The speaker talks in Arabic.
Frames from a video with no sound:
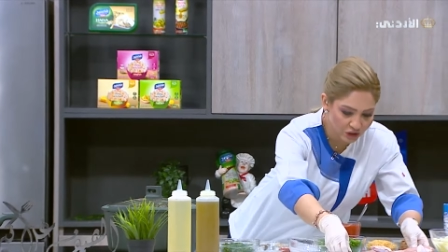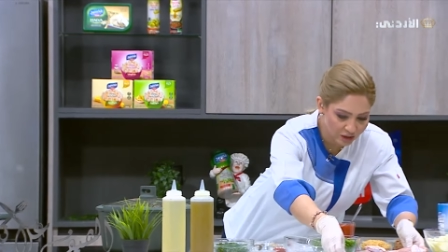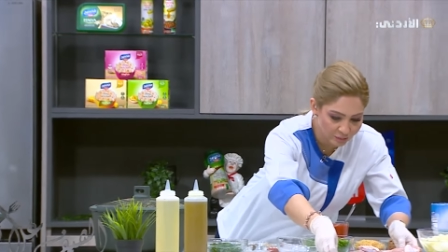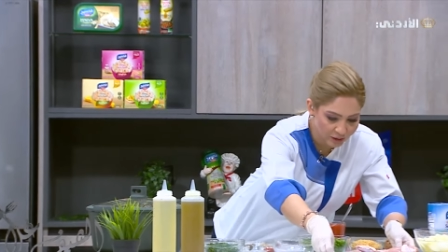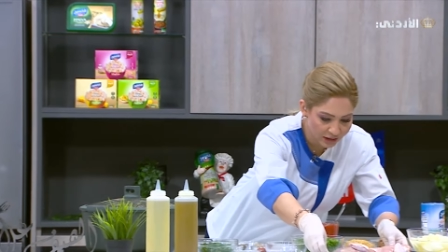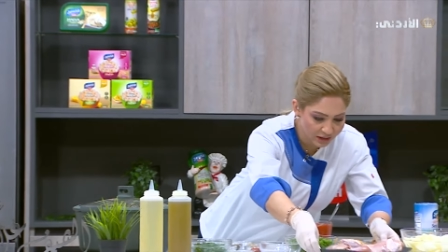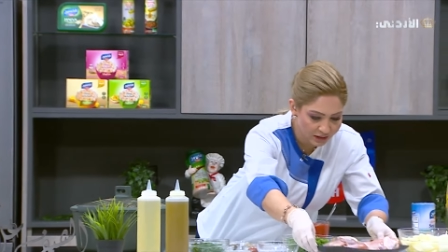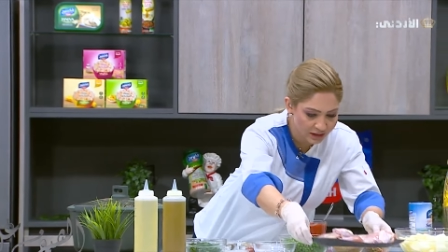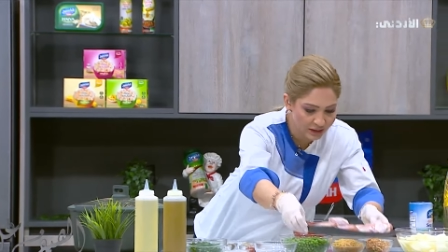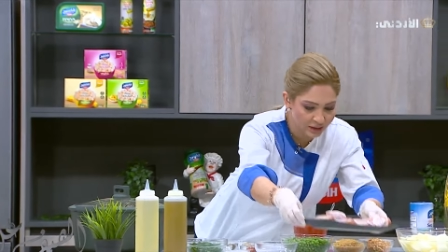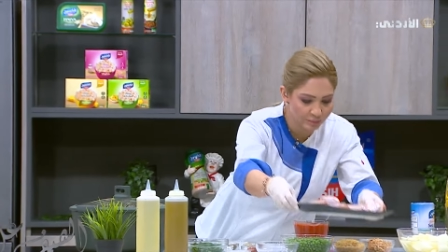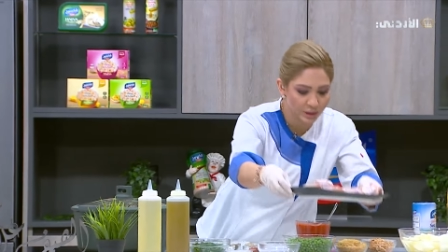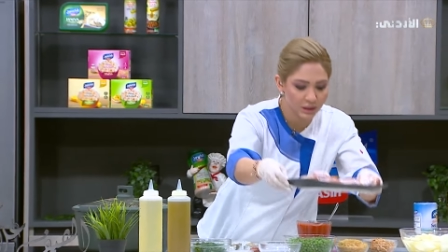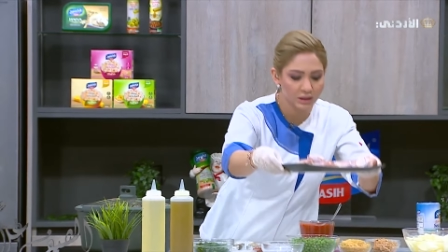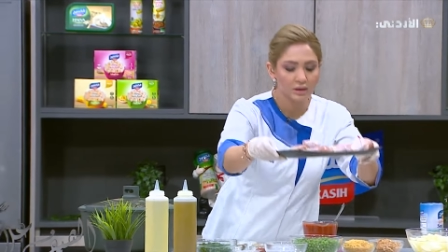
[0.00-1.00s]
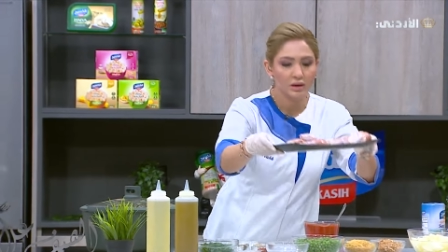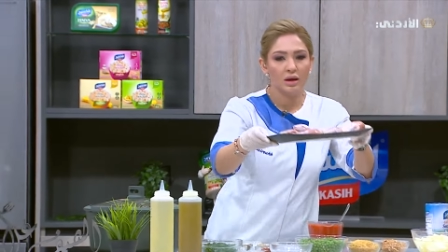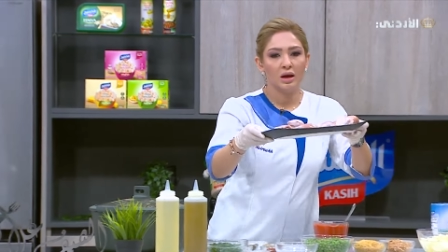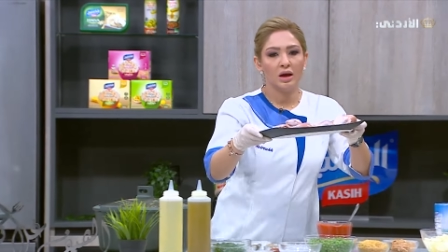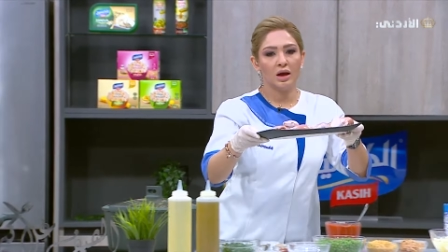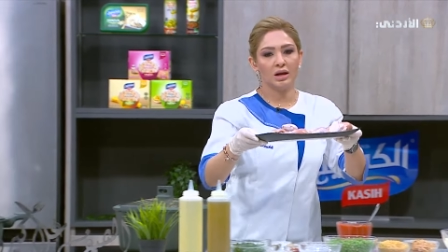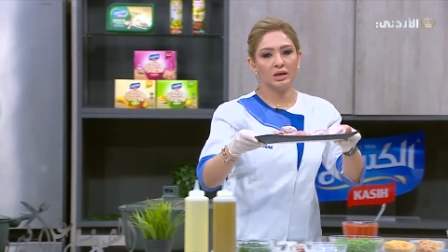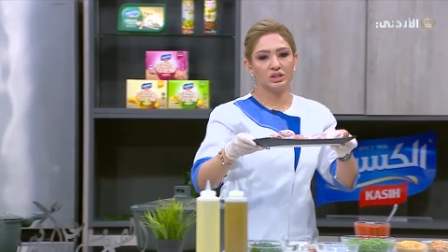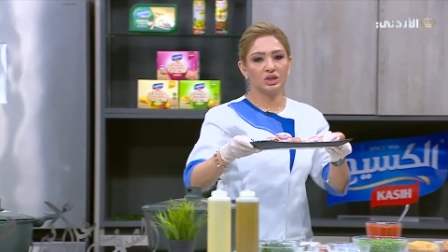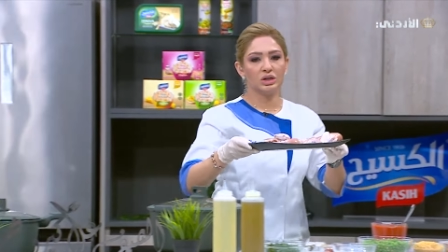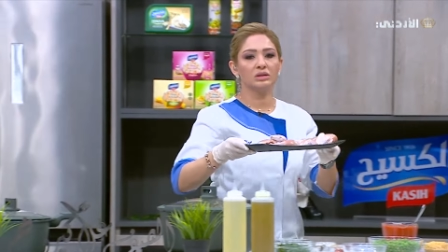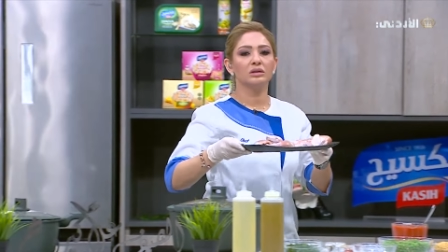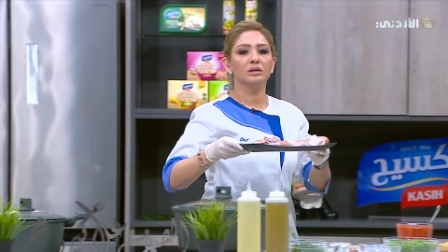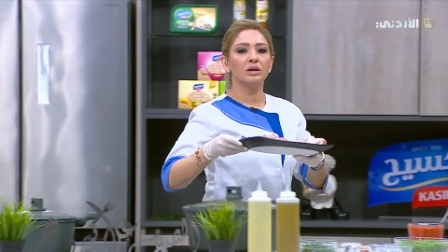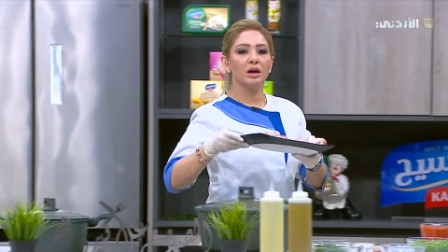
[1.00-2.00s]
المخليه من
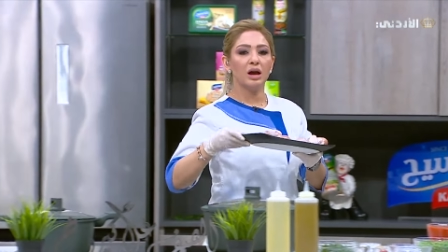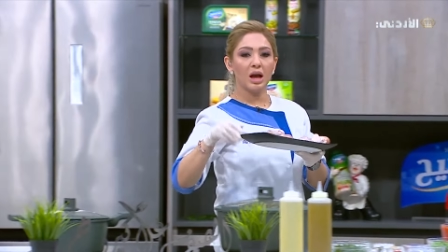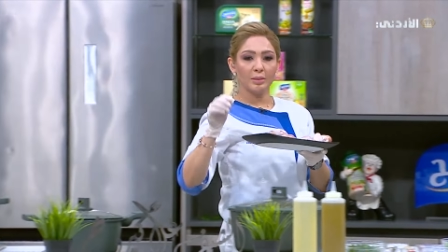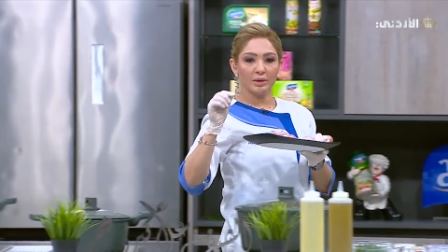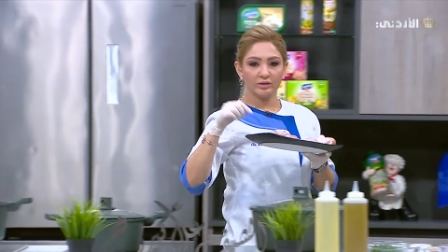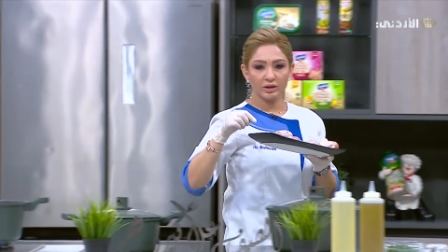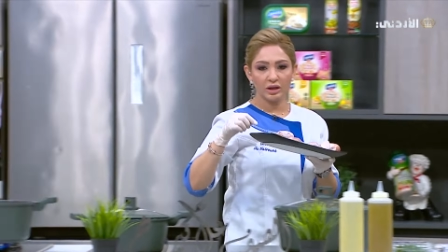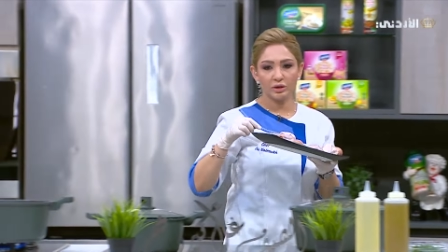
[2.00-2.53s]
الجلد عمل فيها